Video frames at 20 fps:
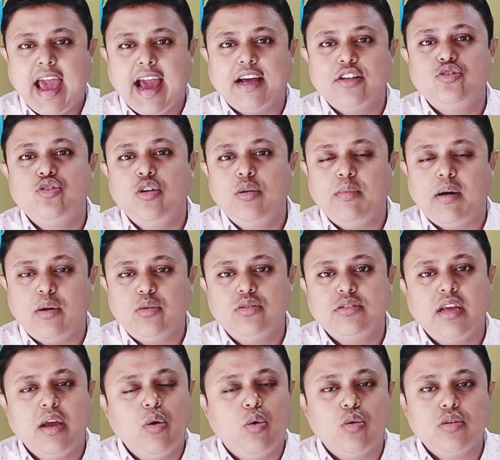একজন
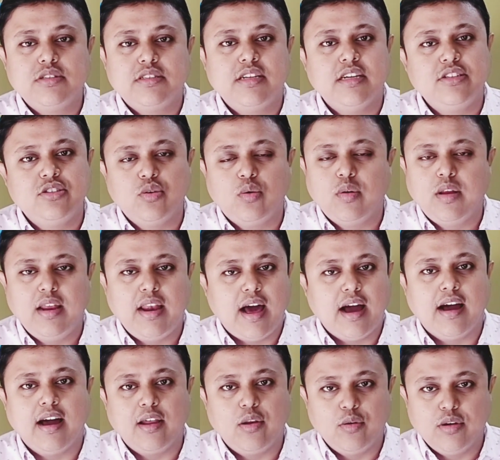মানুষকে হোস্টেজ করে
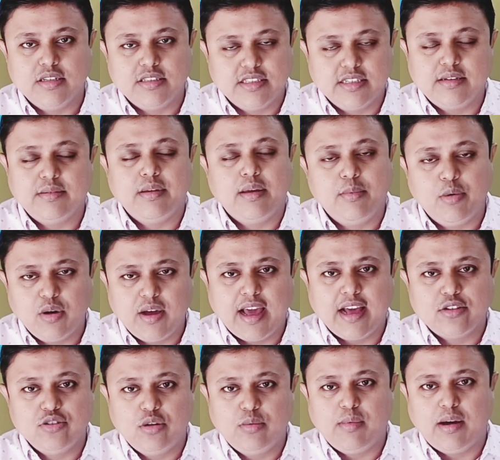রাখা রয়েছে এবং
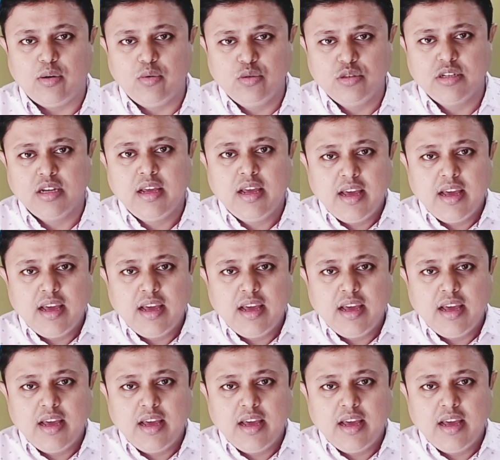একজন মানুষ